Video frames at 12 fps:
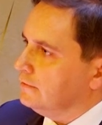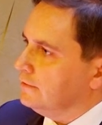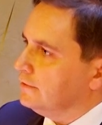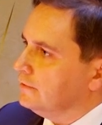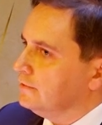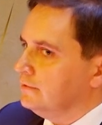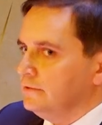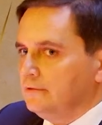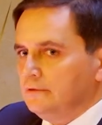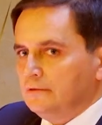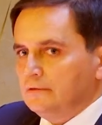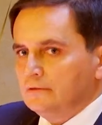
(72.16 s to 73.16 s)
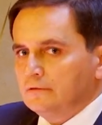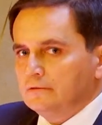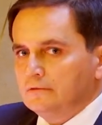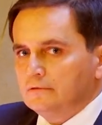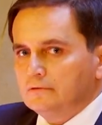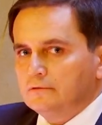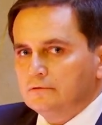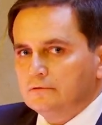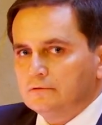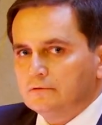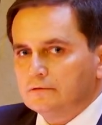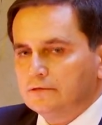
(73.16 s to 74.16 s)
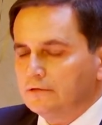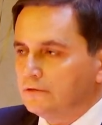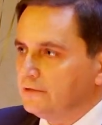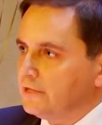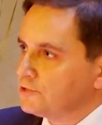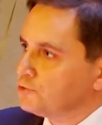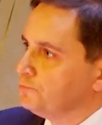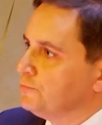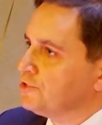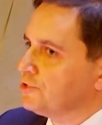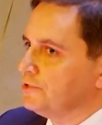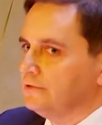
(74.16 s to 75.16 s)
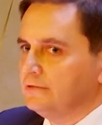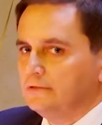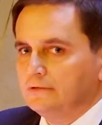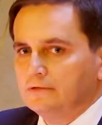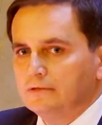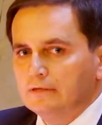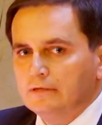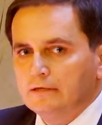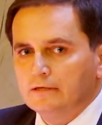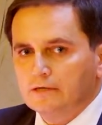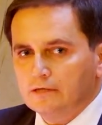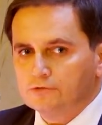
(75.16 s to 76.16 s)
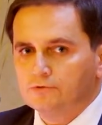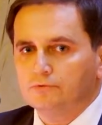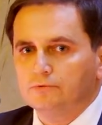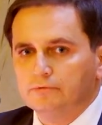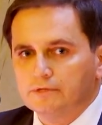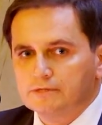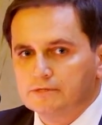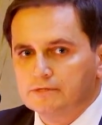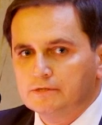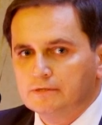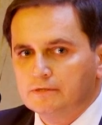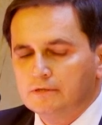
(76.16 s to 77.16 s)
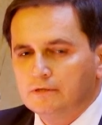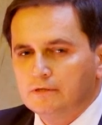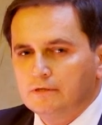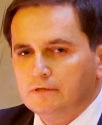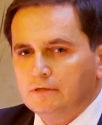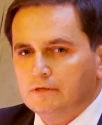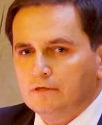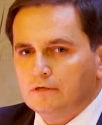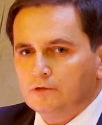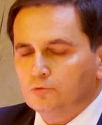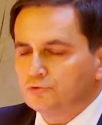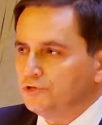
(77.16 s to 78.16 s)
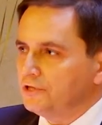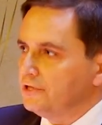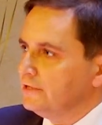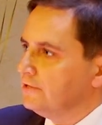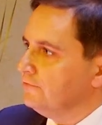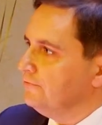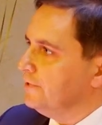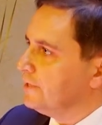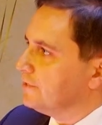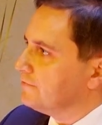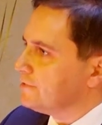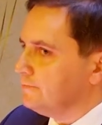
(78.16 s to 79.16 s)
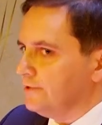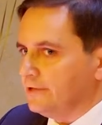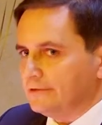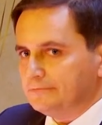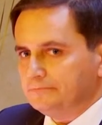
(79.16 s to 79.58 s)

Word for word: и делать так, чтобы мечты реализовывались. Учить верить в себя,